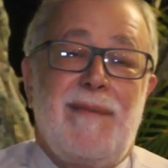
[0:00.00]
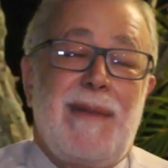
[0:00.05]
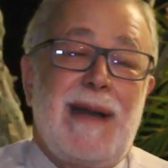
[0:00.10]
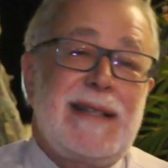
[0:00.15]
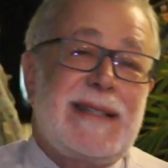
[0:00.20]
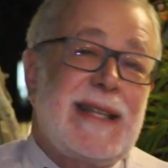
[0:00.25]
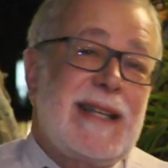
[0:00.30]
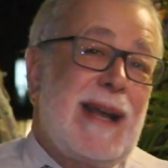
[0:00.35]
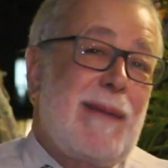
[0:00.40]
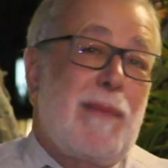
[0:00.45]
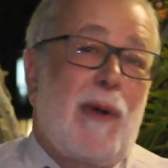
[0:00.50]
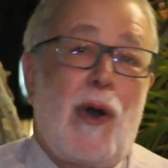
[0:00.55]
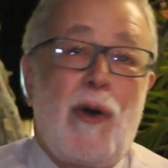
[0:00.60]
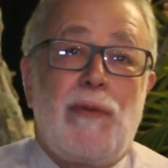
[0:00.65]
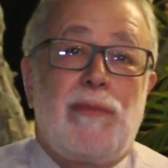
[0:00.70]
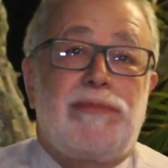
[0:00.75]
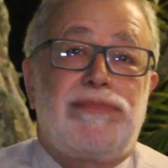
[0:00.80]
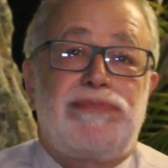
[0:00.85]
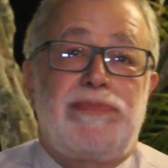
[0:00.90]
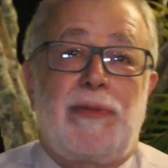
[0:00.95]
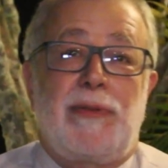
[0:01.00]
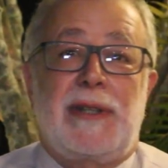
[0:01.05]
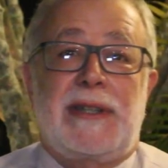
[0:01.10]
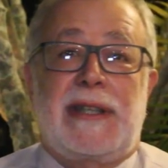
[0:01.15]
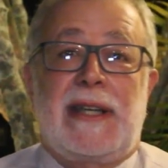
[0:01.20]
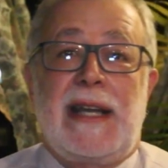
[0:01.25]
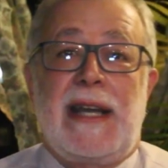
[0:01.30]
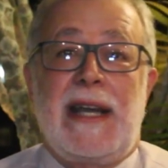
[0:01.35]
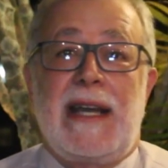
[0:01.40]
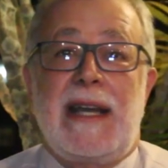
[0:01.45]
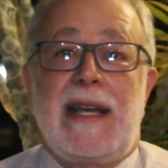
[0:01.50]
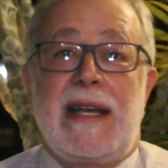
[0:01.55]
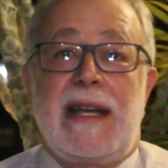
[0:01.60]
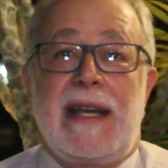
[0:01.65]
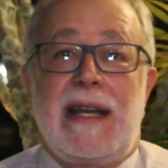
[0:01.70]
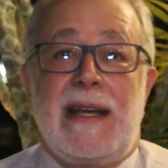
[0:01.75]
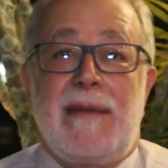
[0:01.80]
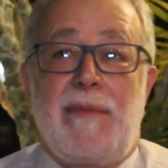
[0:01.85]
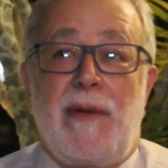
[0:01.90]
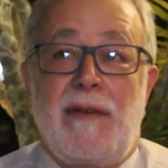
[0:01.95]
Mas seria bom, porque